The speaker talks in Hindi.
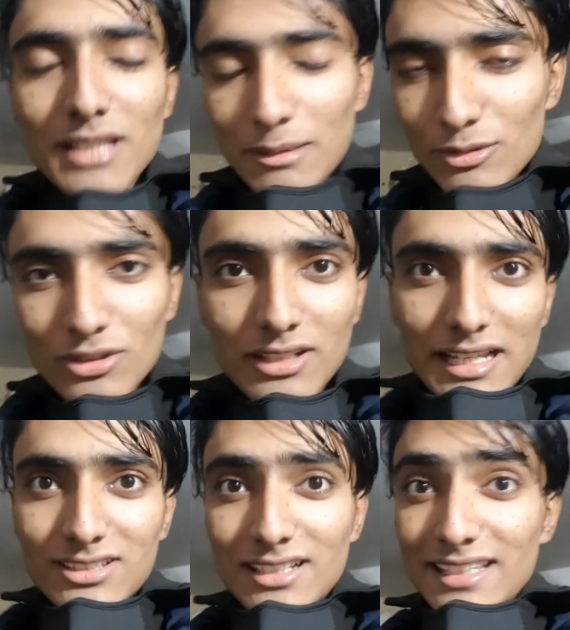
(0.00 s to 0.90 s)
हम लोग
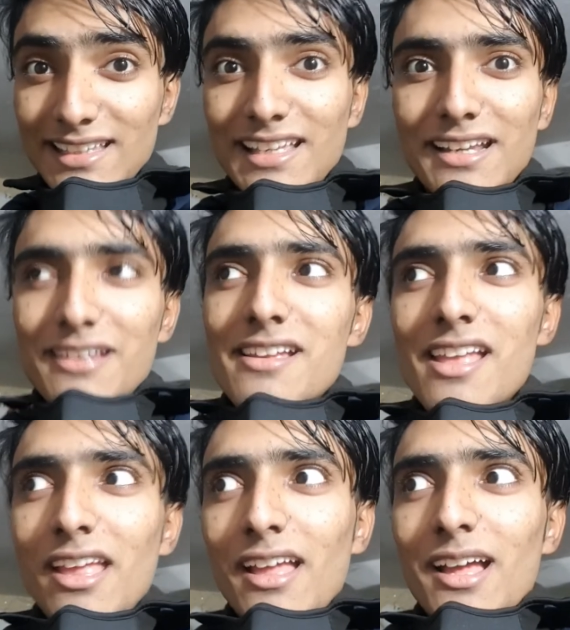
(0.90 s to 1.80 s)
रिएक्शन लेते हैं कि
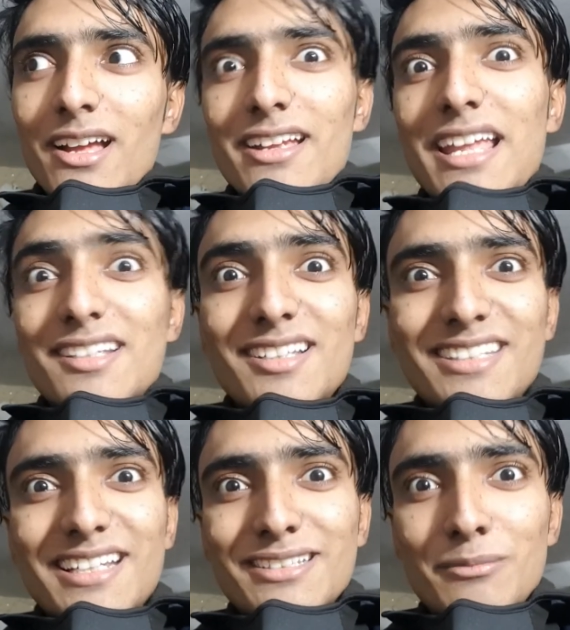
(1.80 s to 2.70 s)
कैसा
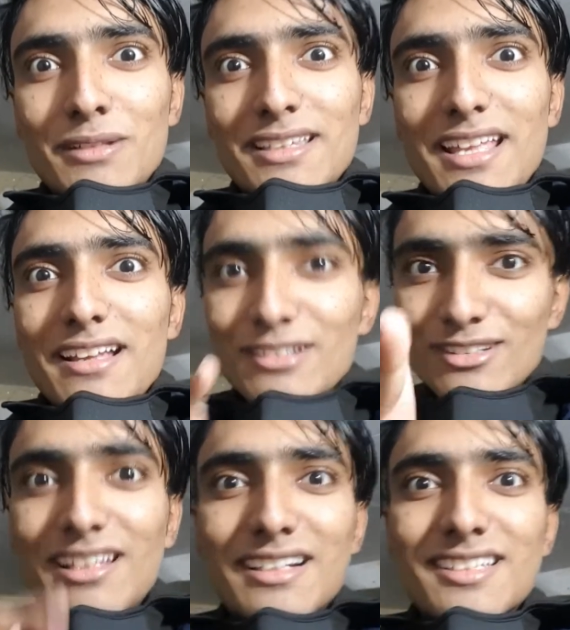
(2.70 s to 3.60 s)
रिएक्शन मिलता है
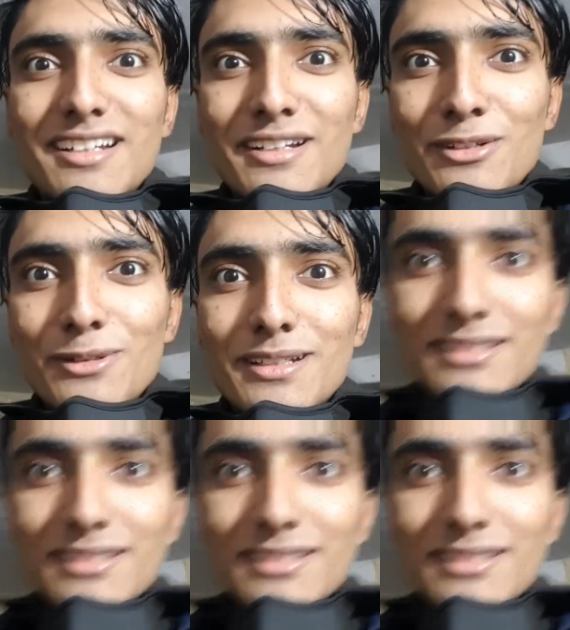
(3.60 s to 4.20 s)
लेट्स गेट इनटू इट